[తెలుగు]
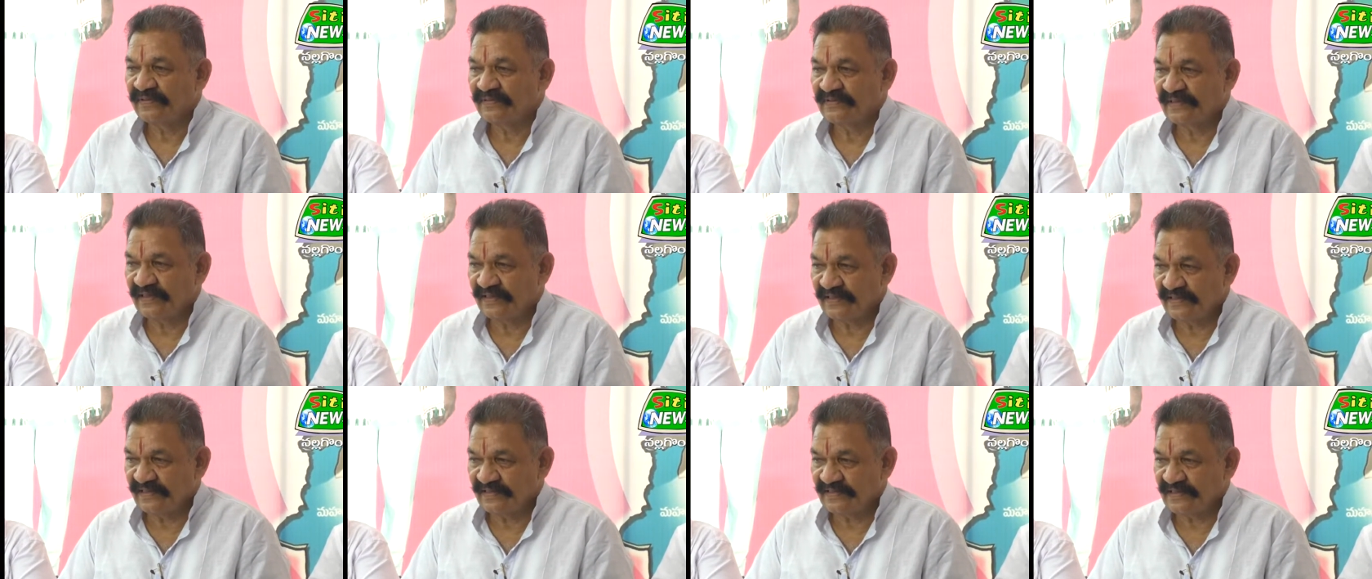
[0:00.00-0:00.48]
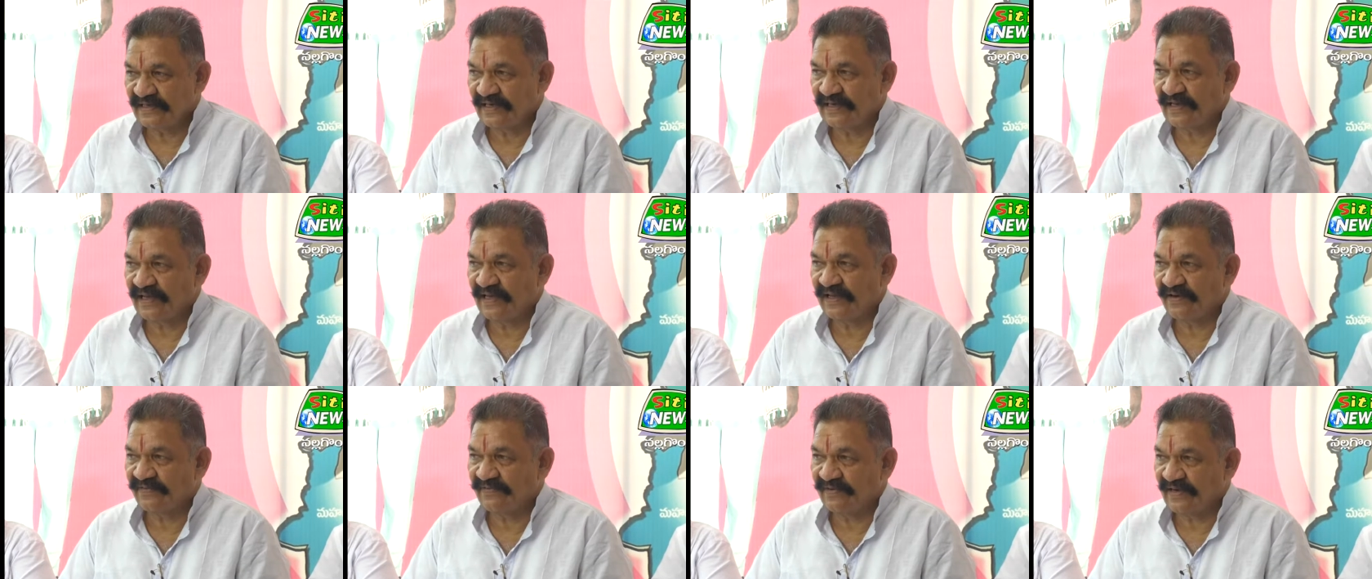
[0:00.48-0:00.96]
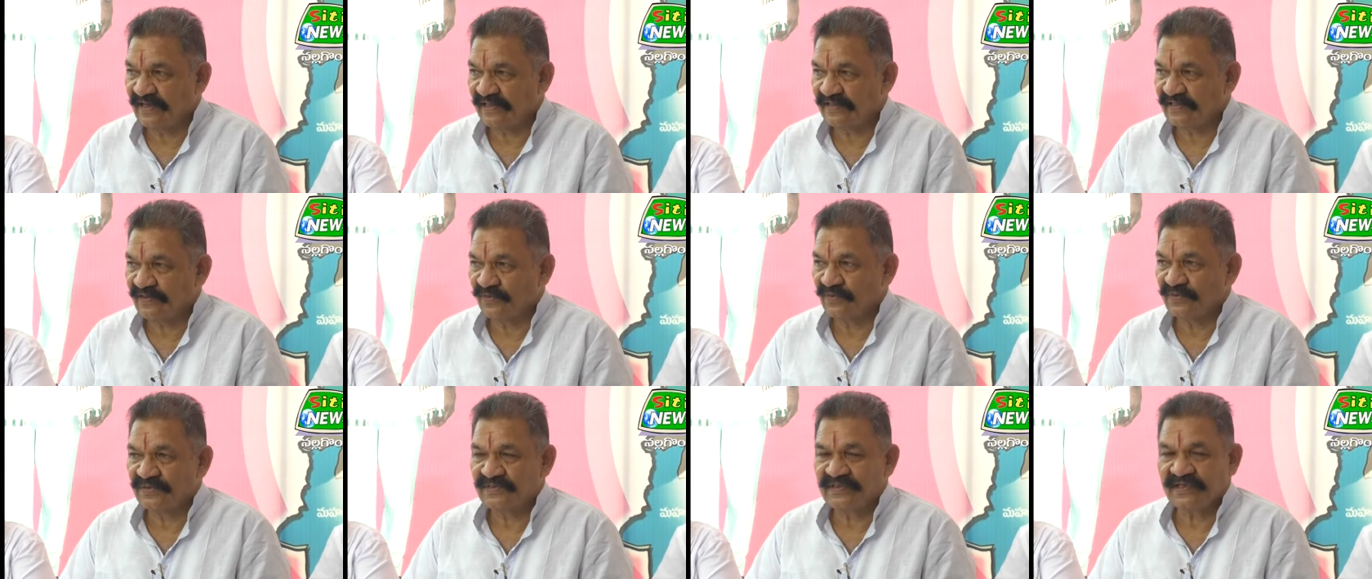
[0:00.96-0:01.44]
జగదీష్ రెడ్డి గారు
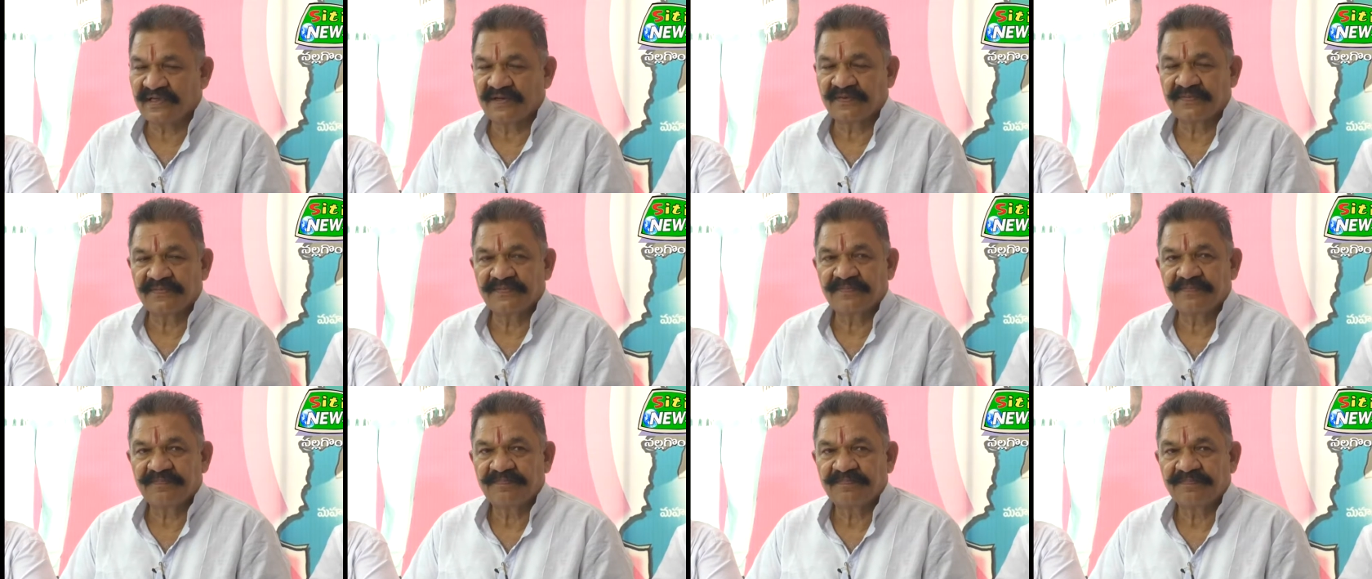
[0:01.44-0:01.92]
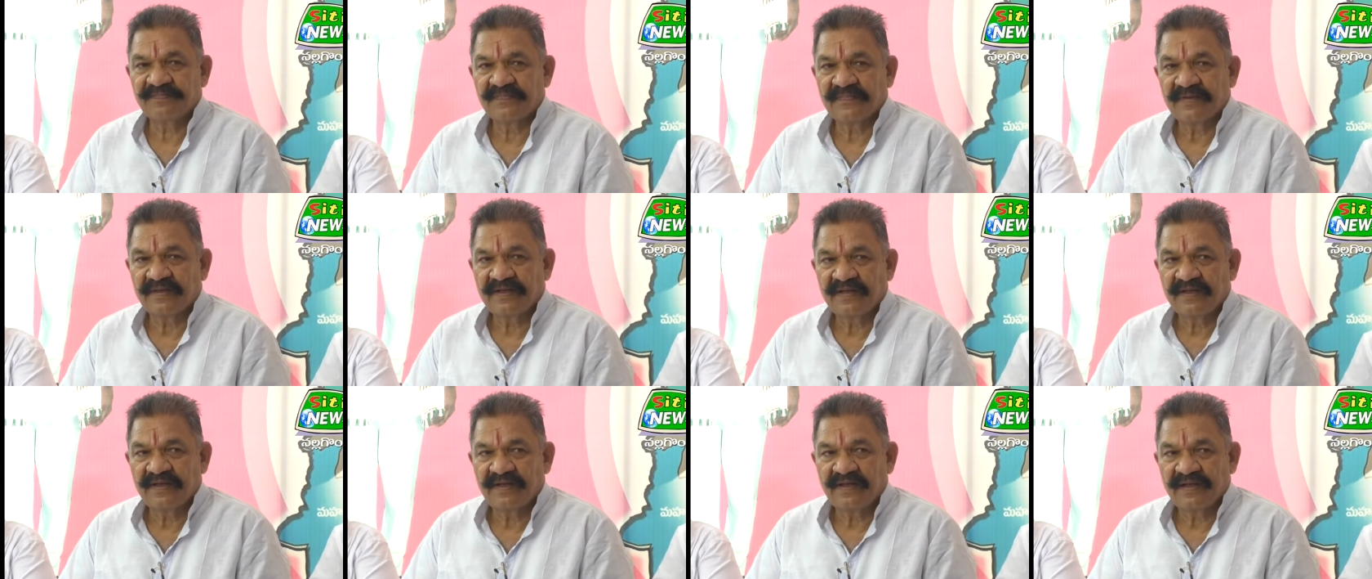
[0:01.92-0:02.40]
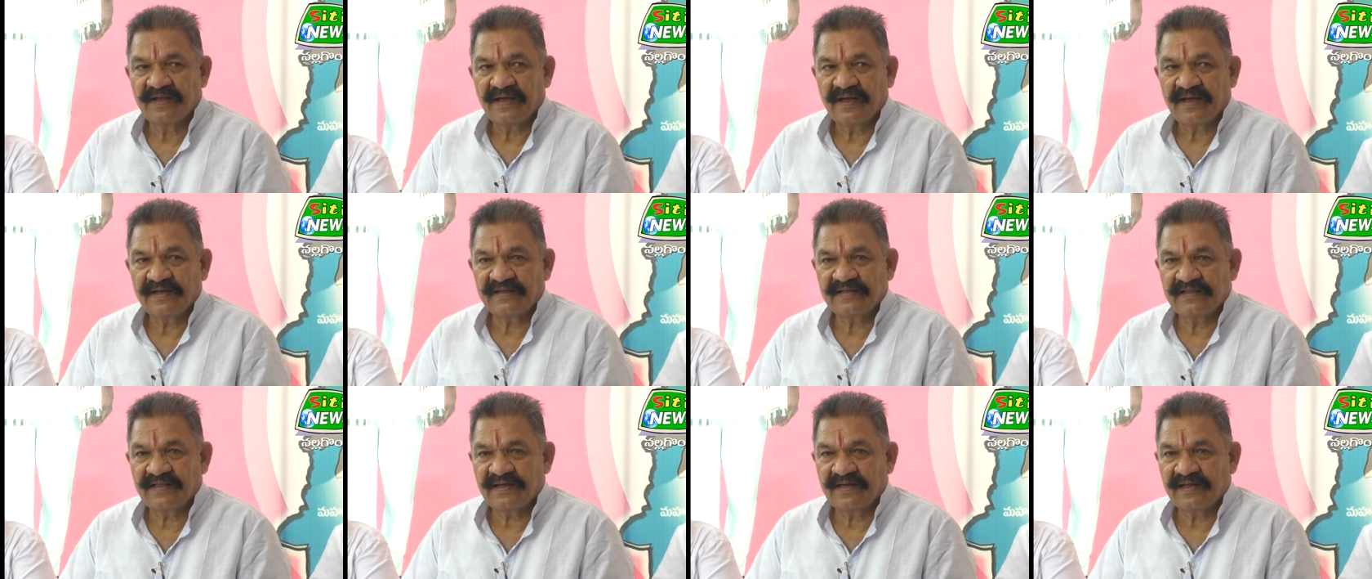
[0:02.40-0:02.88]
వీళ్ళంతా వచ్చారు
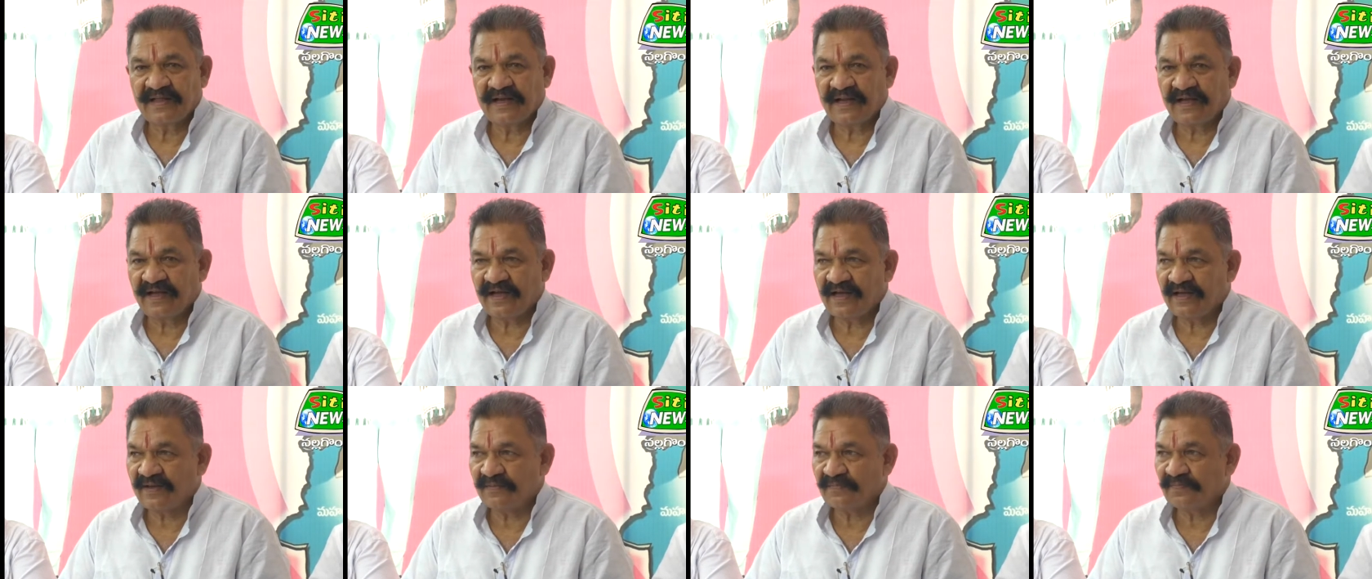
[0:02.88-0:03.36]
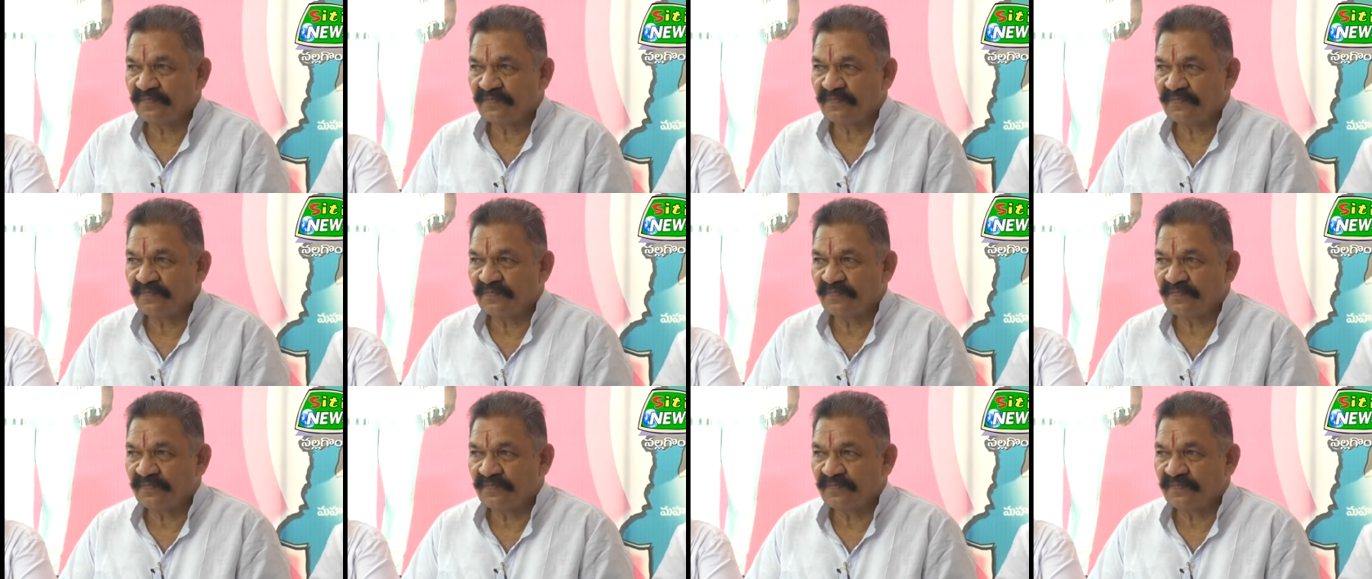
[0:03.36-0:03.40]
అయితే నేను ఆ